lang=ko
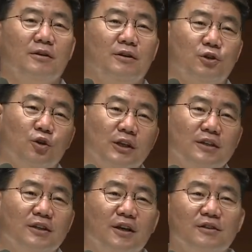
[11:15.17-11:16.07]

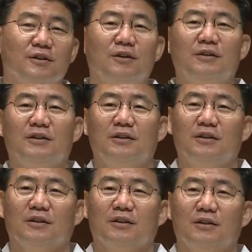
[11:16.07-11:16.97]
선교단체에서
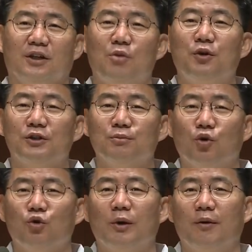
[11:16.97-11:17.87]
캠퍼스
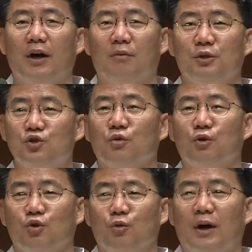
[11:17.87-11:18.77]
보그마와 민족
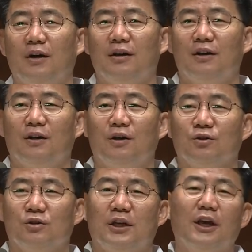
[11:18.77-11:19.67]
보그마
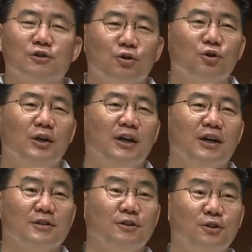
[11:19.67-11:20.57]
또 세계 선교를
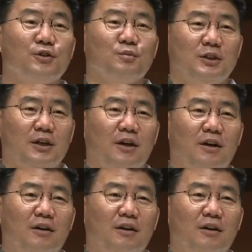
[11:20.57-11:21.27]
향해서 뛰었습니다.